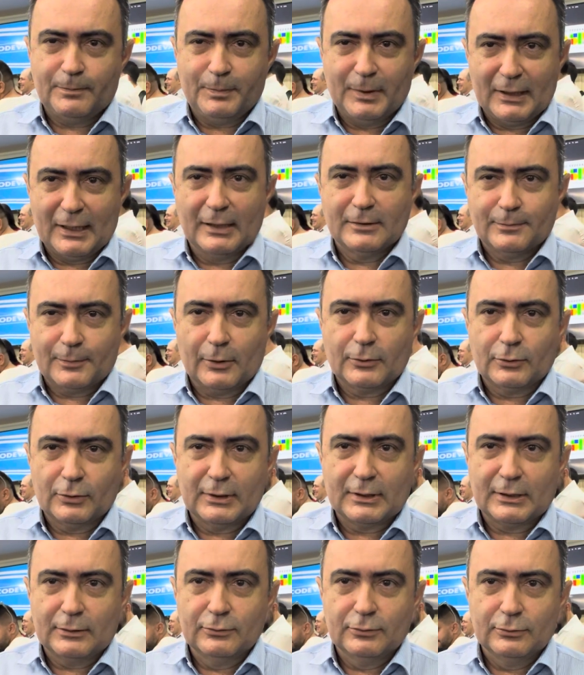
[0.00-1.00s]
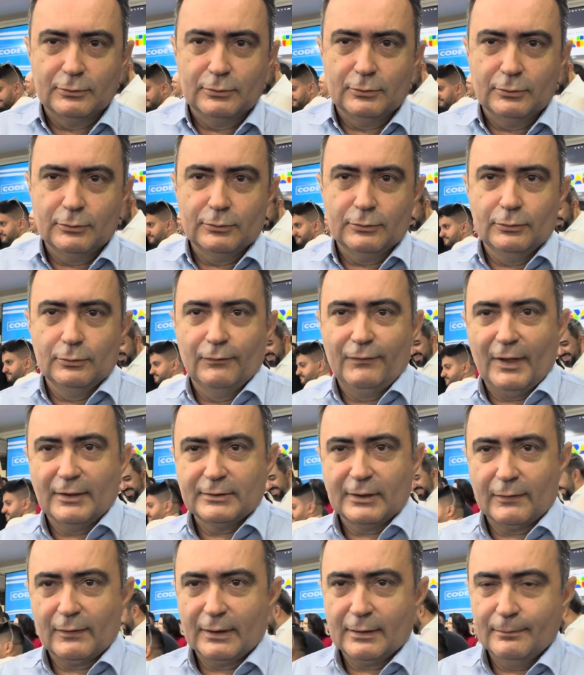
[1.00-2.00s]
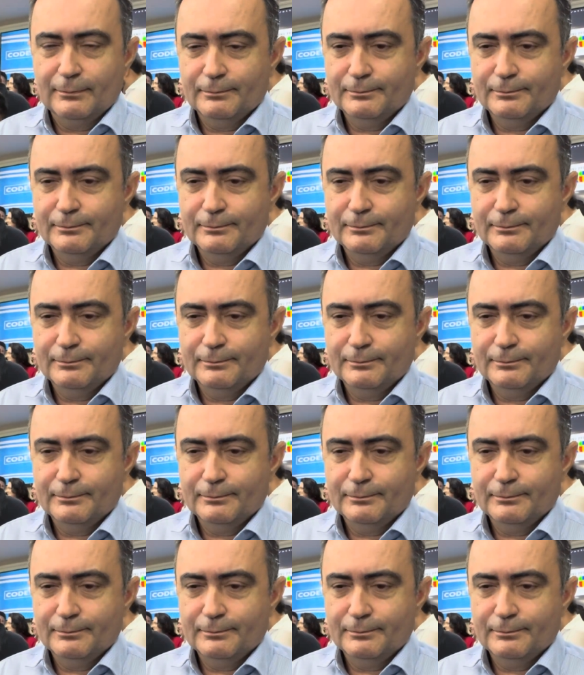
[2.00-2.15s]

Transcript: pequenos produtores aqui do, do, do Vale do Jaguaribe.